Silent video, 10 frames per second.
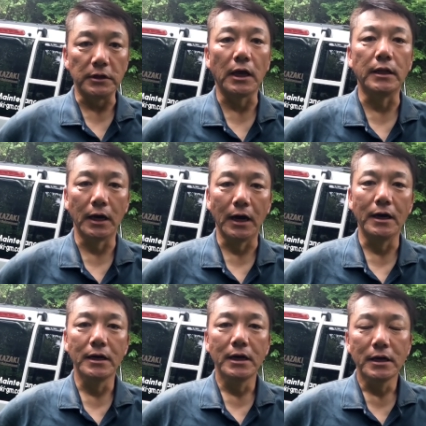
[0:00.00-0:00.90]
みたいな
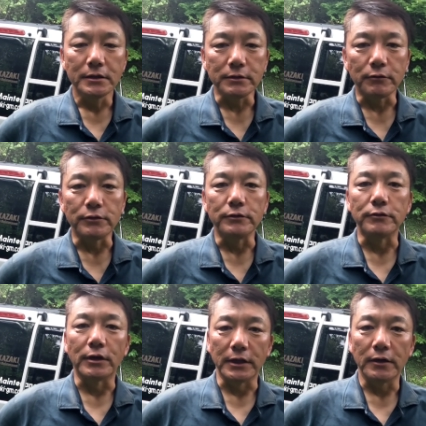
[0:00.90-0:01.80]
そうい
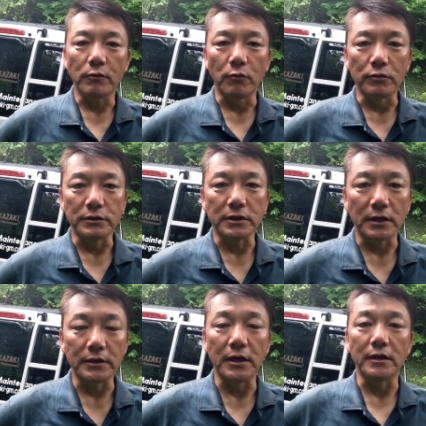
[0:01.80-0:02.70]
うのはねコース
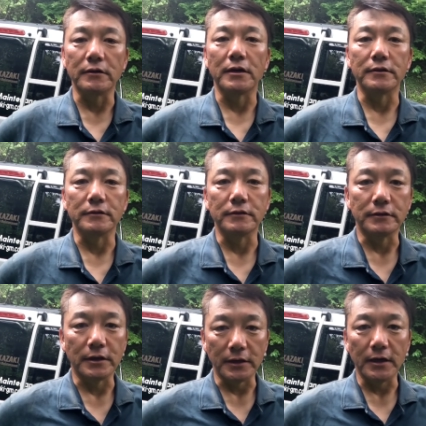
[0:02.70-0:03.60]
管理あるあ
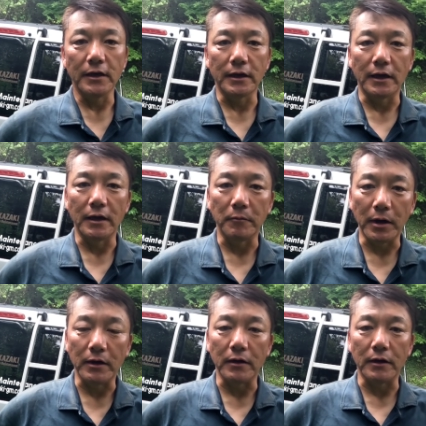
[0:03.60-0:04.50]
るでね、えー、
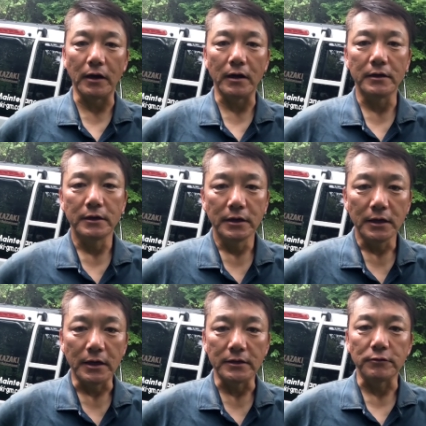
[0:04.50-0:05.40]
前から、
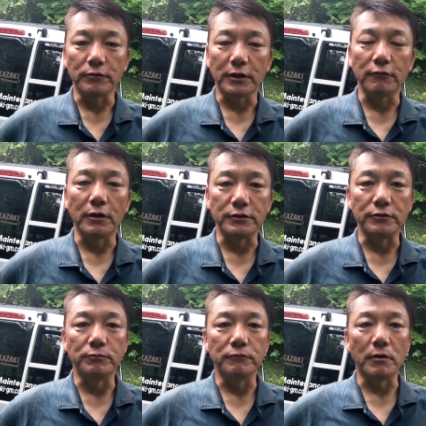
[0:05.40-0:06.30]
えー、そんなのは
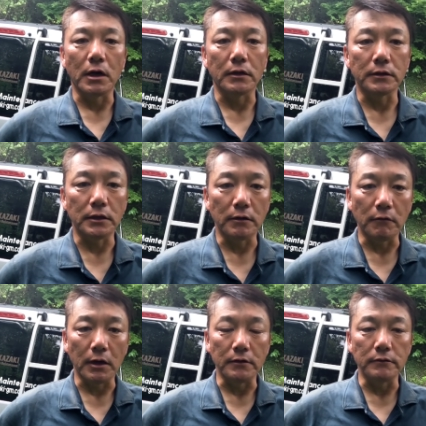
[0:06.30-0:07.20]
十分分かって
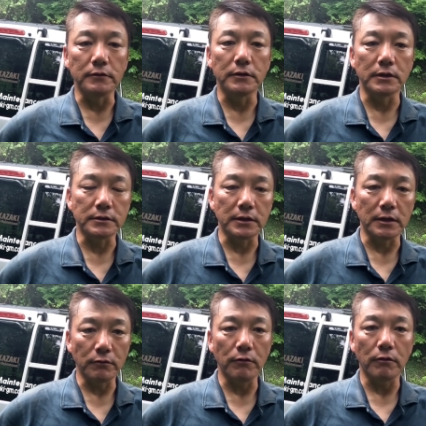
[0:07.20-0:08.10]
はいるんです
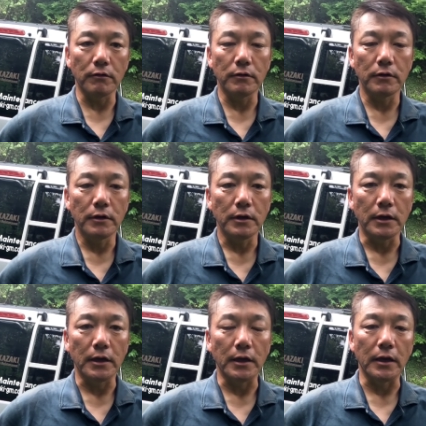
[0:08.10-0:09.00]
けど、
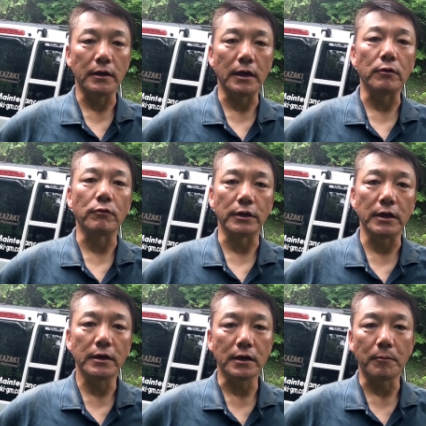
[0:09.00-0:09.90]
えー、結構
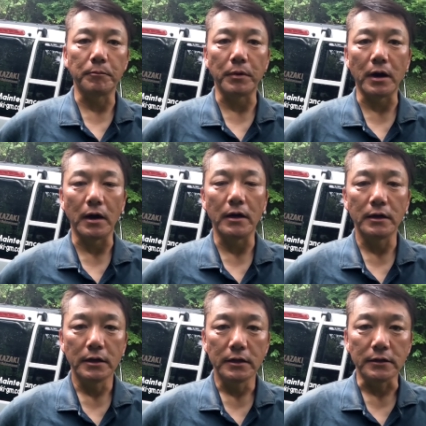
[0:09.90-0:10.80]
ねカッパ
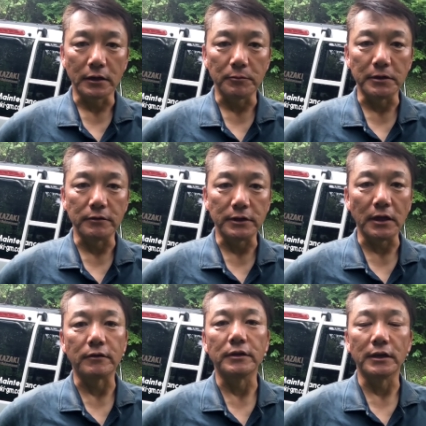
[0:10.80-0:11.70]
なるべく着
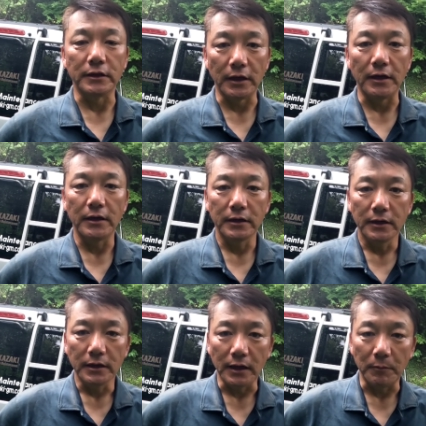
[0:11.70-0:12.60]
たくないんで、
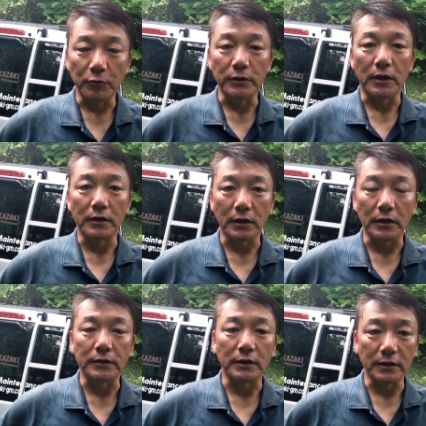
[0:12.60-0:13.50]
え持ってかな
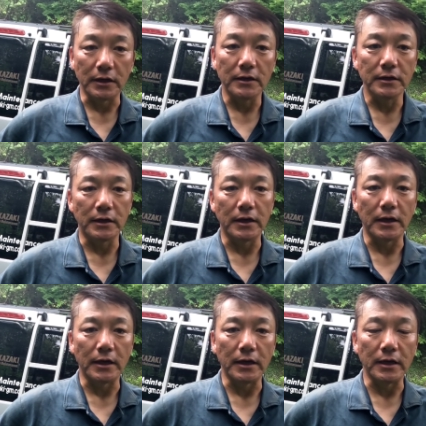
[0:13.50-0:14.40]
かったりね、
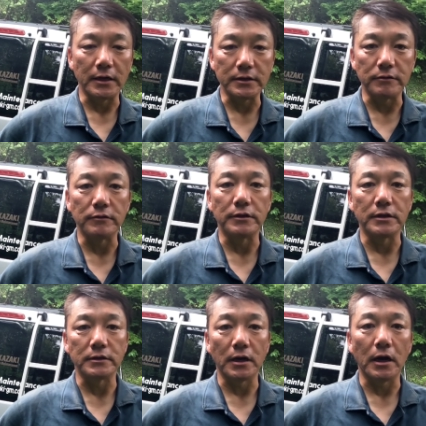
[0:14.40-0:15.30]
えするん
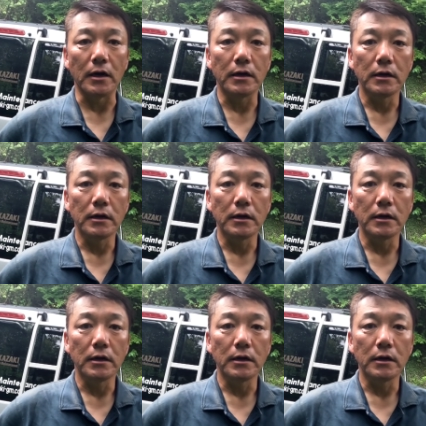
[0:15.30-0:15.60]
ですが